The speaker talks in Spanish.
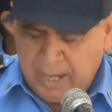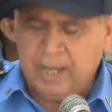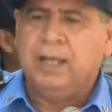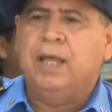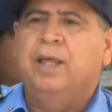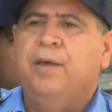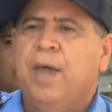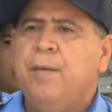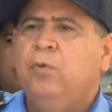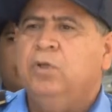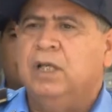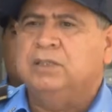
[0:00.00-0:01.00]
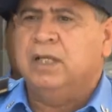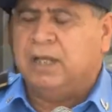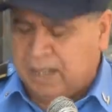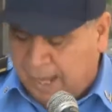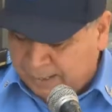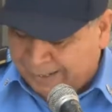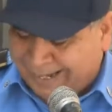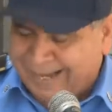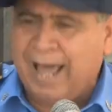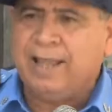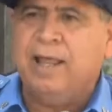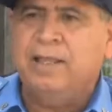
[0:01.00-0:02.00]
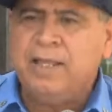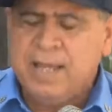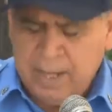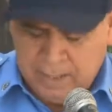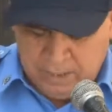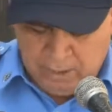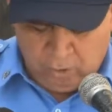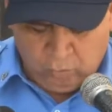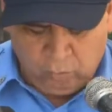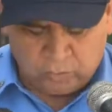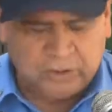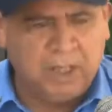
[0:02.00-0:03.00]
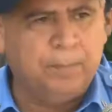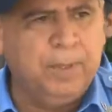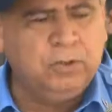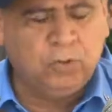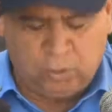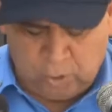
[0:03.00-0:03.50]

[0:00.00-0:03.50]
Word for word: en que debemos de acercar cada día los servicios a